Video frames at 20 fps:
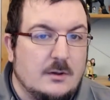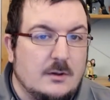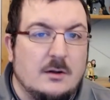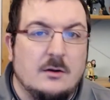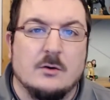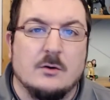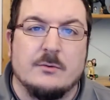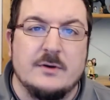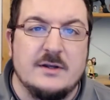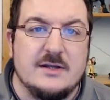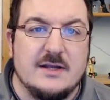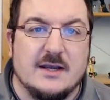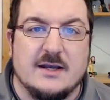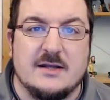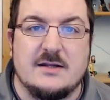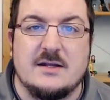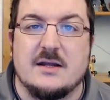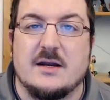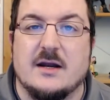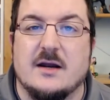Quindi che
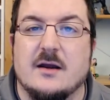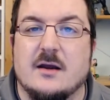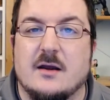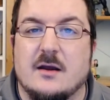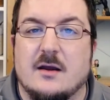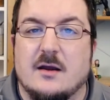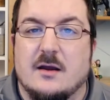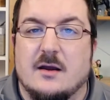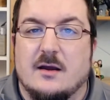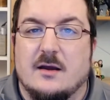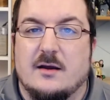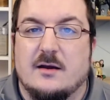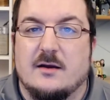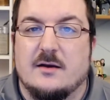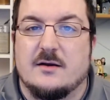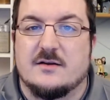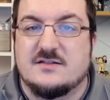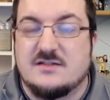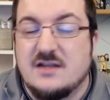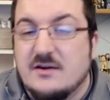dire, eh,
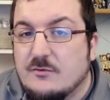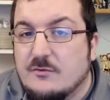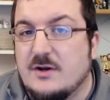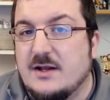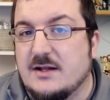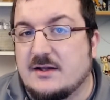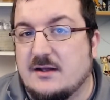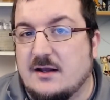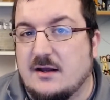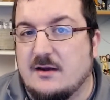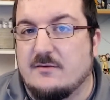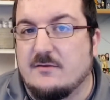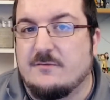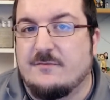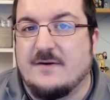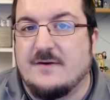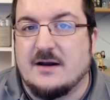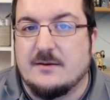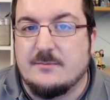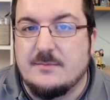se volete
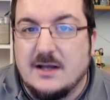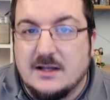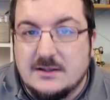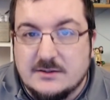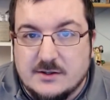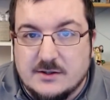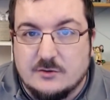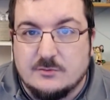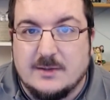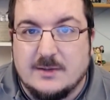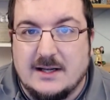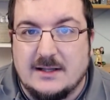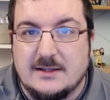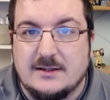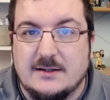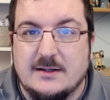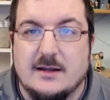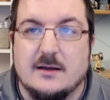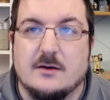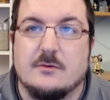farmi altre
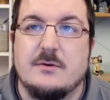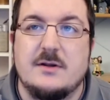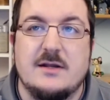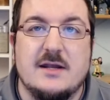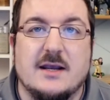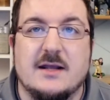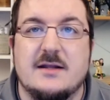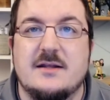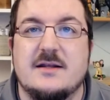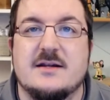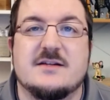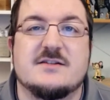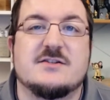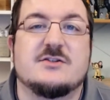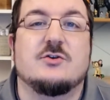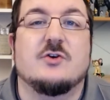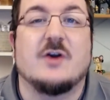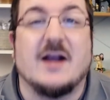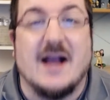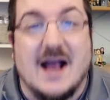domande, quindi che dire
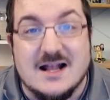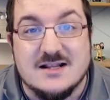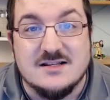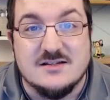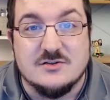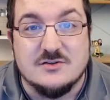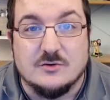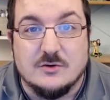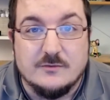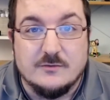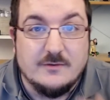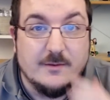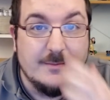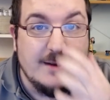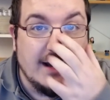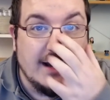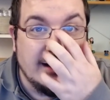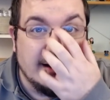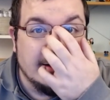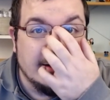sto c***o, va
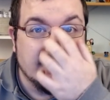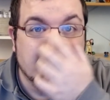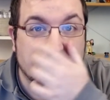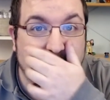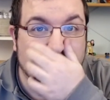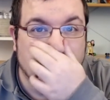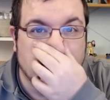bene?